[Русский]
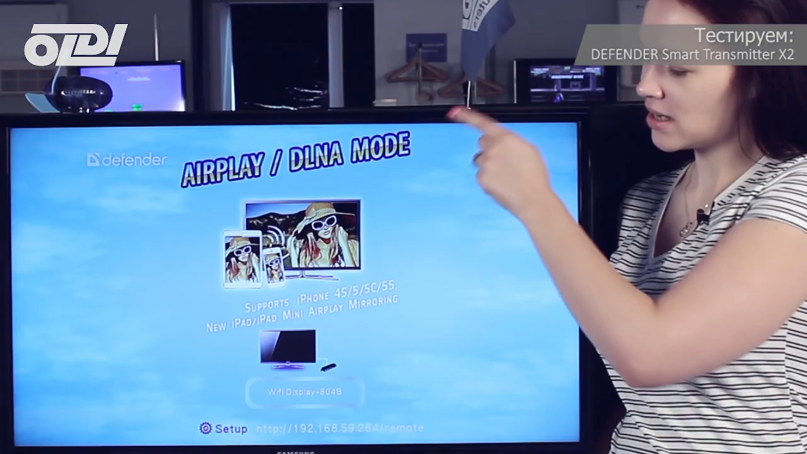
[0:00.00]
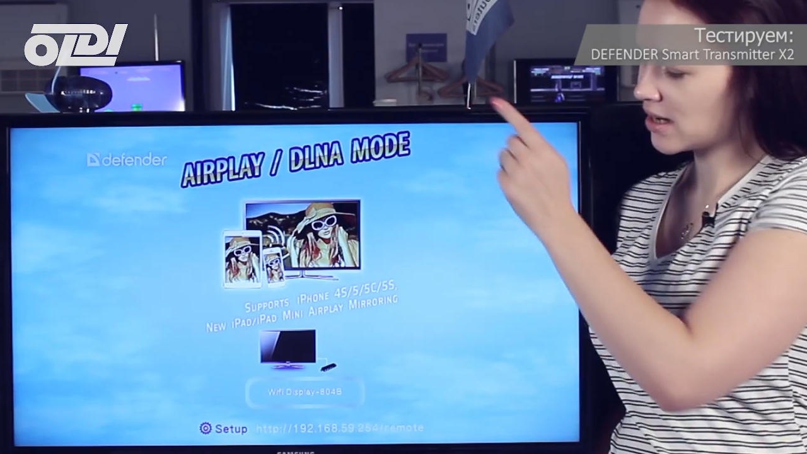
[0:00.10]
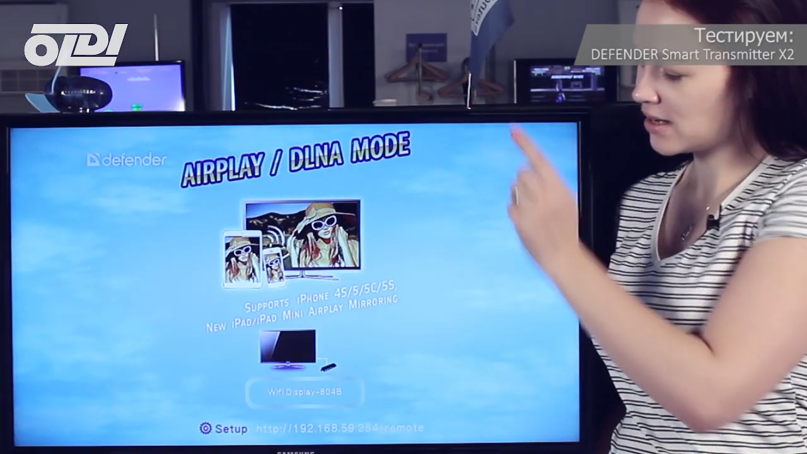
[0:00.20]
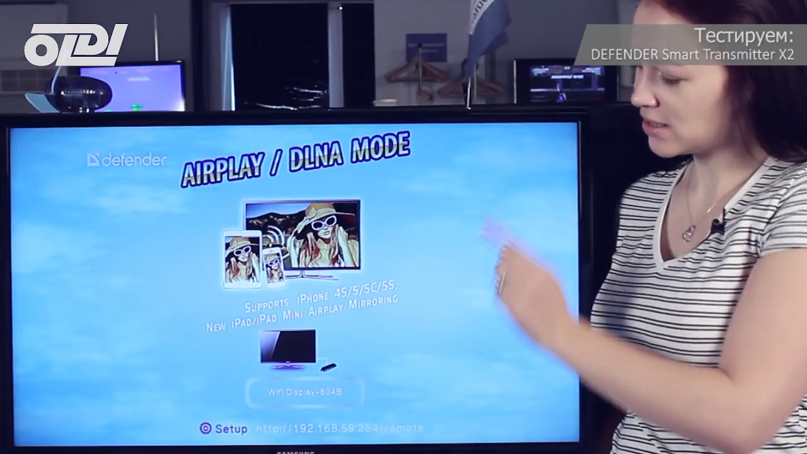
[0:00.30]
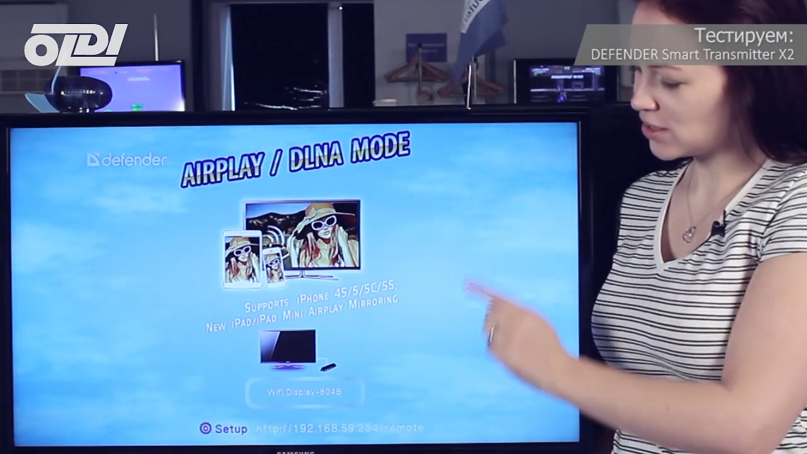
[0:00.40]

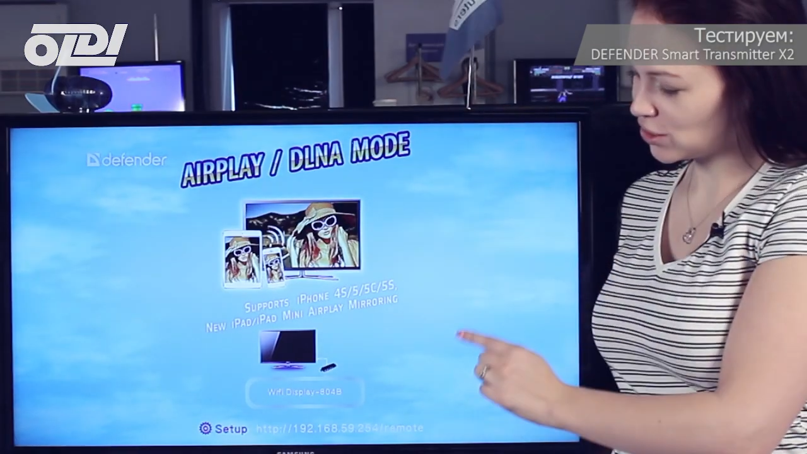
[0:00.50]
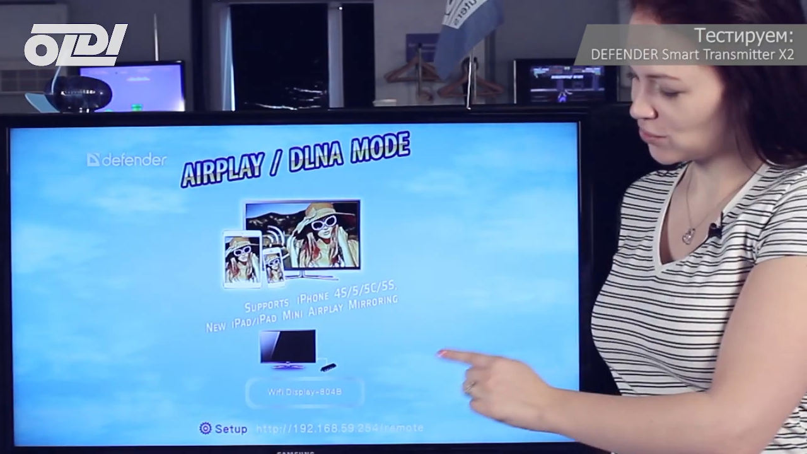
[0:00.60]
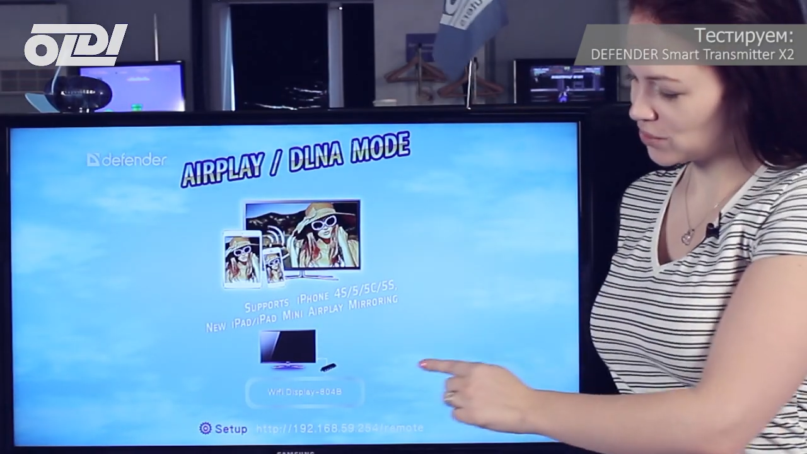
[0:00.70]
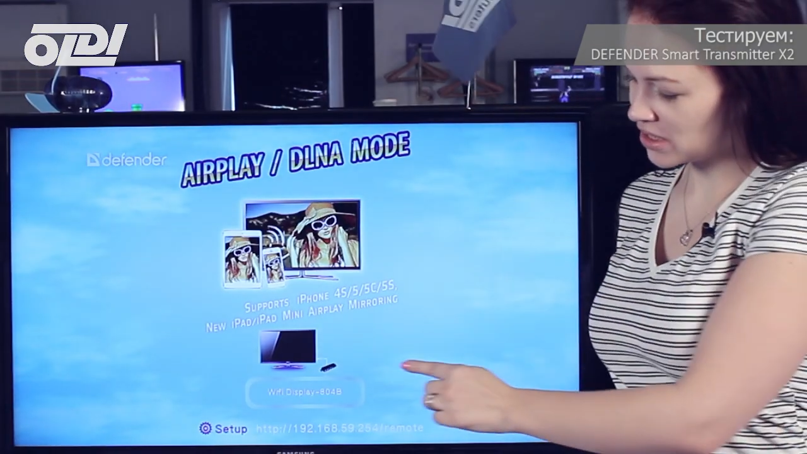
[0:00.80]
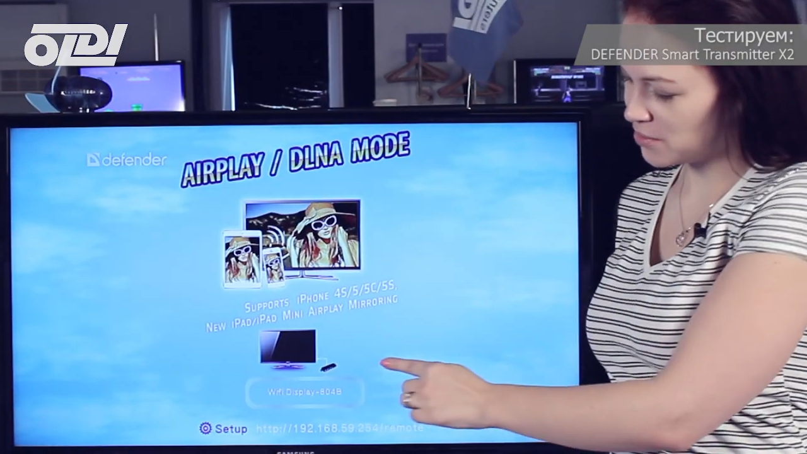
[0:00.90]
экране
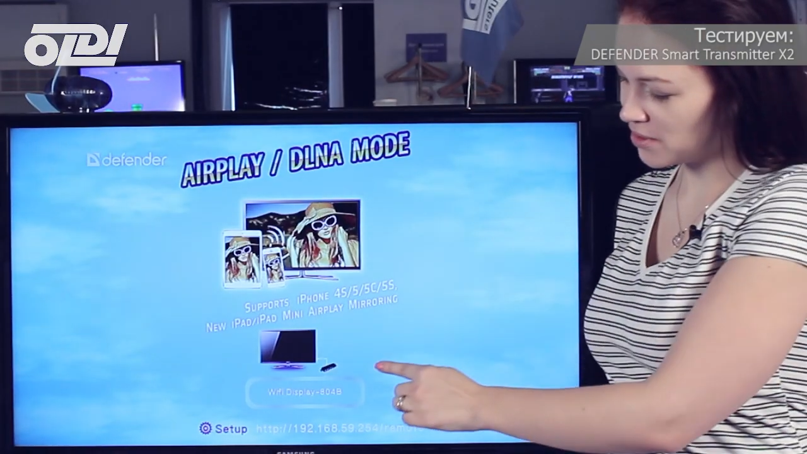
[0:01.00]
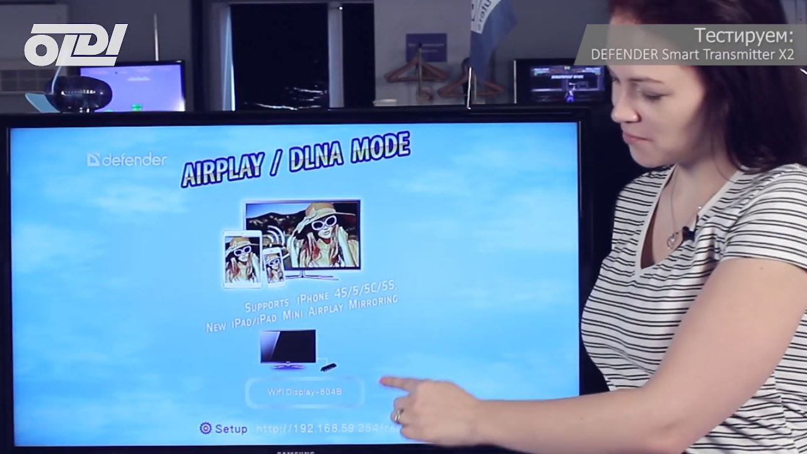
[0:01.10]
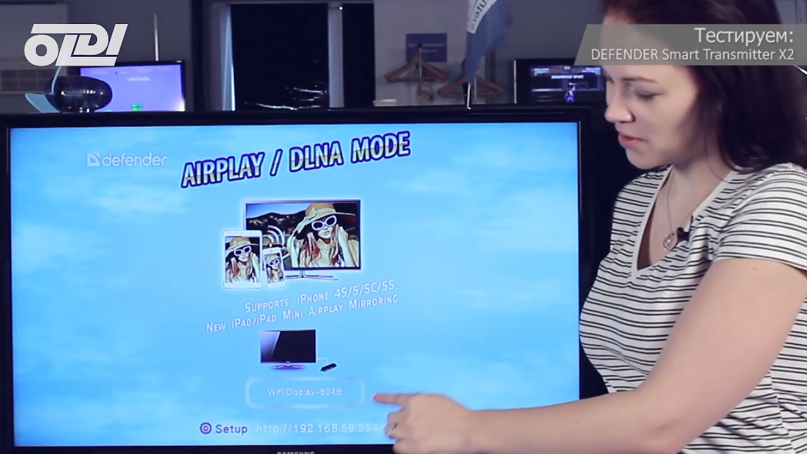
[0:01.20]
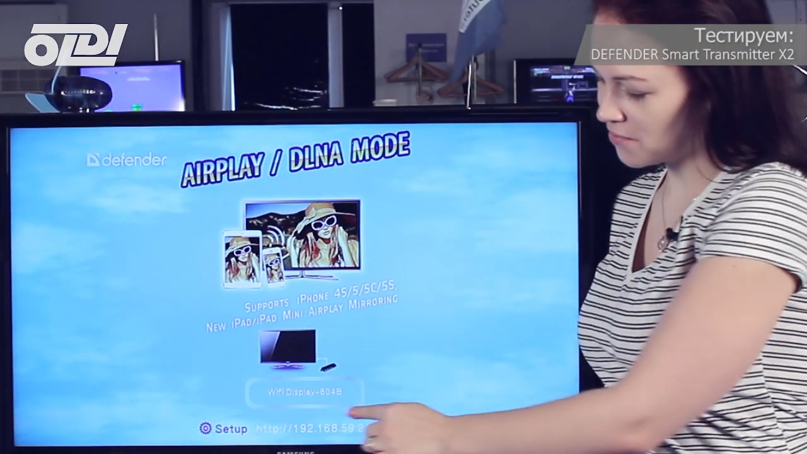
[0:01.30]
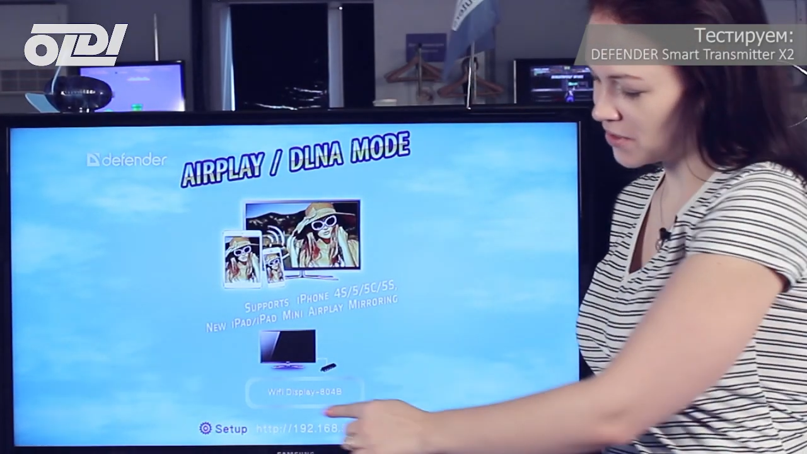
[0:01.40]
наряду с именем
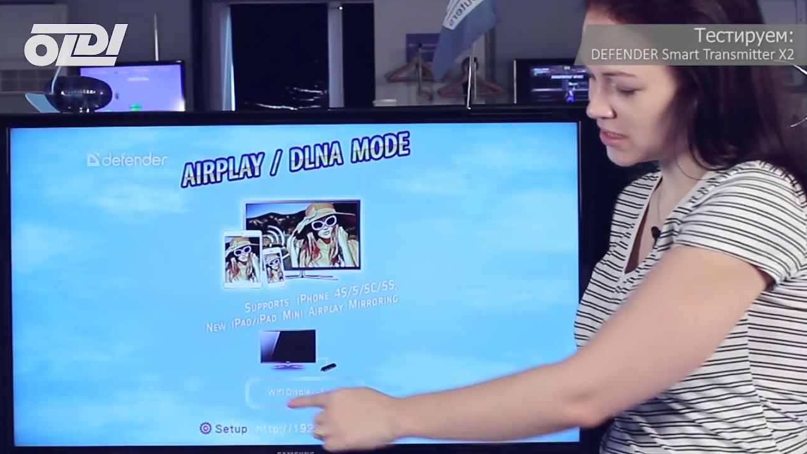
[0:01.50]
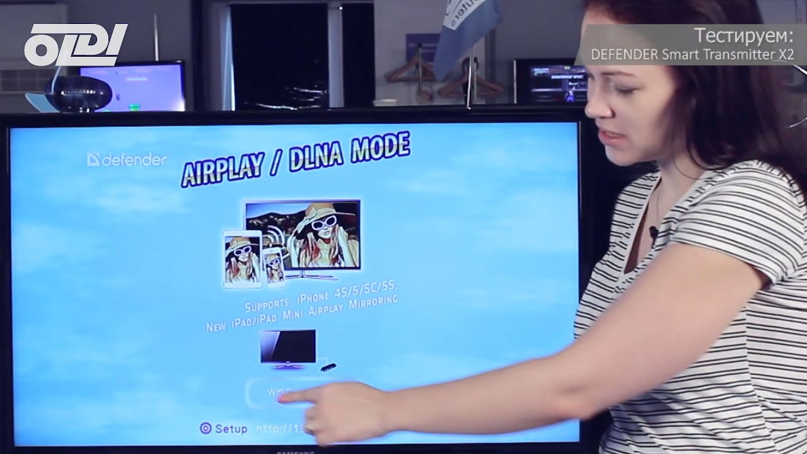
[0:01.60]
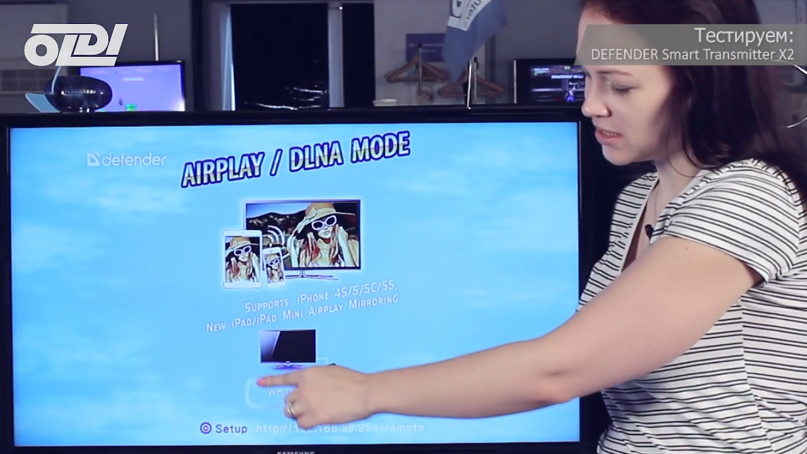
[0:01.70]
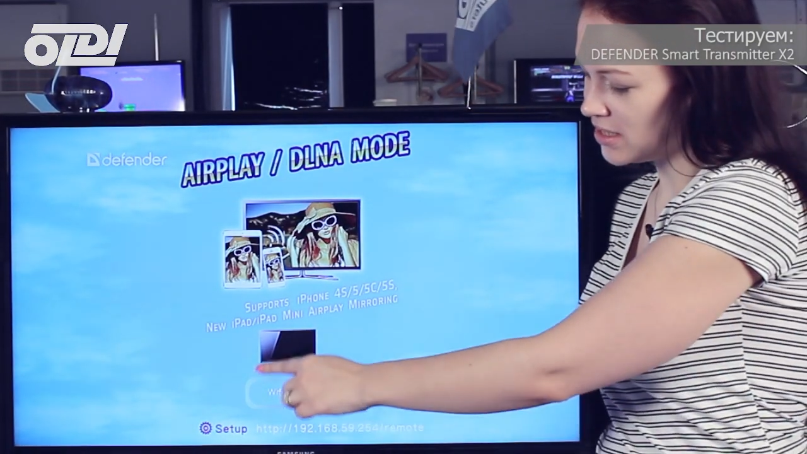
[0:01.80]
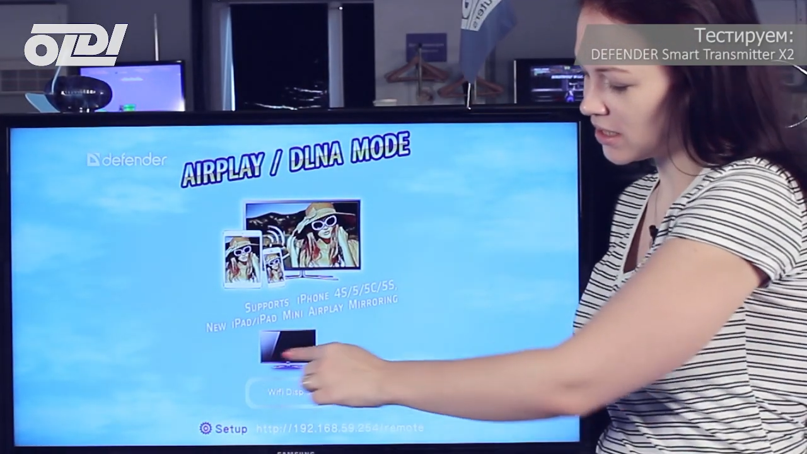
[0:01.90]
Wi-Fi сети,